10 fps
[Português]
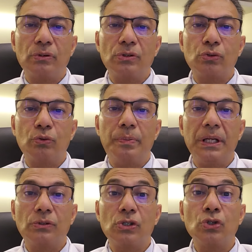
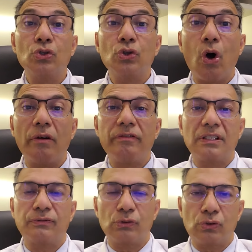descobrindo-se
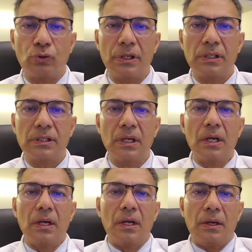novas funções
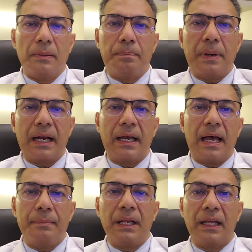para
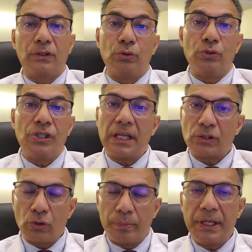a melatonina, e é
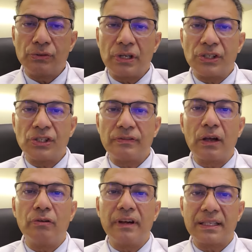sobre isso que a gente vai
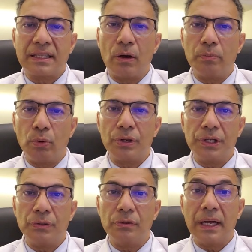conversar um pouquinho.